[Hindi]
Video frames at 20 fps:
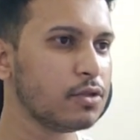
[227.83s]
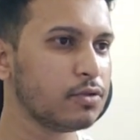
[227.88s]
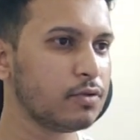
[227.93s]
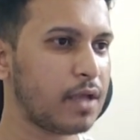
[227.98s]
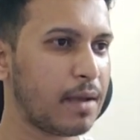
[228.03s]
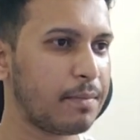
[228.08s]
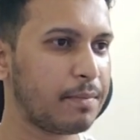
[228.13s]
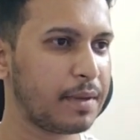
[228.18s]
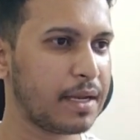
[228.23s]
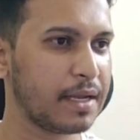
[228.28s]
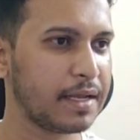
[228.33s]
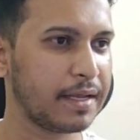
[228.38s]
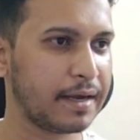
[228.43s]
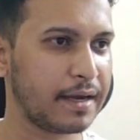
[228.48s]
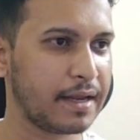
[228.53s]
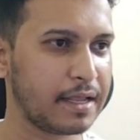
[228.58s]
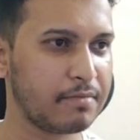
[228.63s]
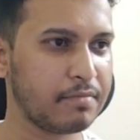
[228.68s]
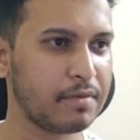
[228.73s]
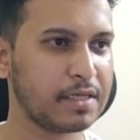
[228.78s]
तो यहाँ पर एक
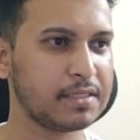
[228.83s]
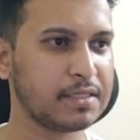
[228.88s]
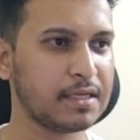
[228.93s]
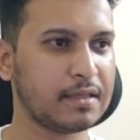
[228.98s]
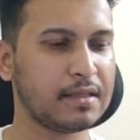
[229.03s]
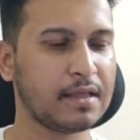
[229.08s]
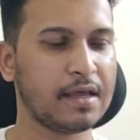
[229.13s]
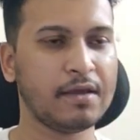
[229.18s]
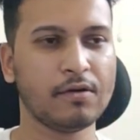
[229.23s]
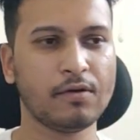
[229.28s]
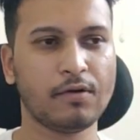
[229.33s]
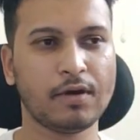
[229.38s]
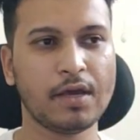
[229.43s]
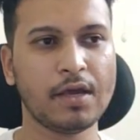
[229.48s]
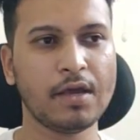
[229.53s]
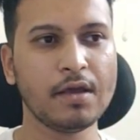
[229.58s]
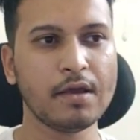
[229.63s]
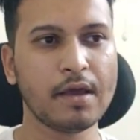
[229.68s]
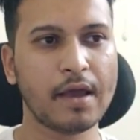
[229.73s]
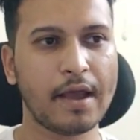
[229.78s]
रिग बन जाता है
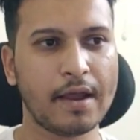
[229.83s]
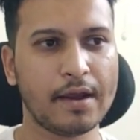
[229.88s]
ओके okay?